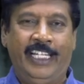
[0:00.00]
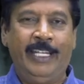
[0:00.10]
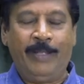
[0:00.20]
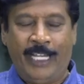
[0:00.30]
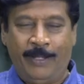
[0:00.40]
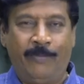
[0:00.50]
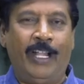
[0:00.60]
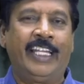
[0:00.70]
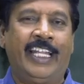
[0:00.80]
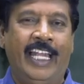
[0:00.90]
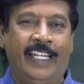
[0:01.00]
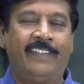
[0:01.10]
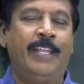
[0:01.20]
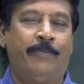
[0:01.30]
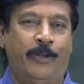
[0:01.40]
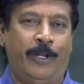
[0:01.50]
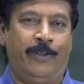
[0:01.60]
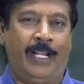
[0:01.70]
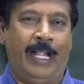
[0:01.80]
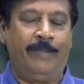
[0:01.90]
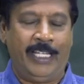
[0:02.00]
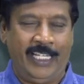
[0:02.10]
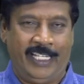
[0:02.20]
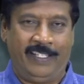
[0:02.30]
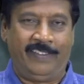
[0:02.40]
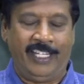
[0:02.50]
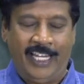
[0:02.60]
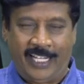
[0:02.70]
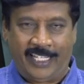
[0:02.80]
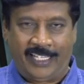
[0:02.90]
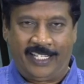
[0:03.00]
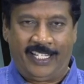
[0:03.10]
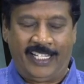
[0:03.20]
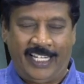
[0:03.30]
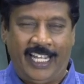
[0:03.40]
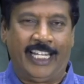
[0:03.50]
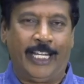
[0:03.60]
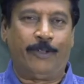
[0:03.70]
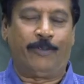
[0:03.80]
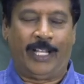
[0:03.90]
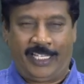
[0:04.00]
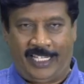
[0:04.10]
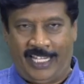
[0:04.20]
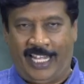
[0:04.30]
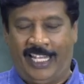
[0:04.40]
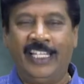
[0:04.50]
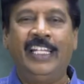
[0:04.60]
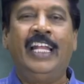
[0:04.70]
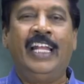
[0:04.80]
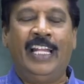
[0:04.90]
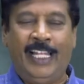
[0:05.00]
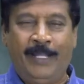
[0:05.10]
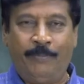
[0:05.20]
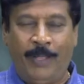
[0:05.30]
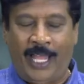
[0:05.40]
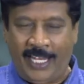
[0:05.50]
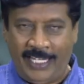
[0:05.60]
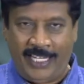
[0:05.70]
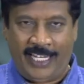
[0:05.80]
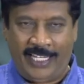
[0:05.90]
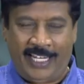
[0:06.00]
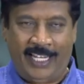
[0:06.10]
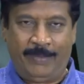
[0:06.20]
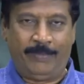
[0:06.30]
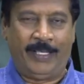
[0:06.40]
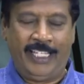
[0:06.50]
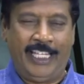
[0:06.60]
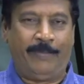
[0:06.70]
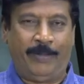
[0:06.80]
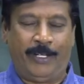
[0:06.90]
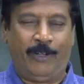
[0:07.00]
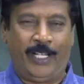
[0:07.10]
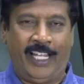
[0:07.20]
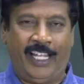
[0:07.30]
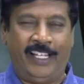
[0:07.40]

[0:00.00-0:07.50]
இனிமேல் நம்ம வாழ்க்கையில் என்ன செய்ய போகிறோம் அப்படின்னு ஸ்ரீரங்கத்துக்கு டிக்கெட் எடுத்து உட்கார்ந்துருந்த மாலி என்ற இப்போ இயற்பெயர் கொண்ட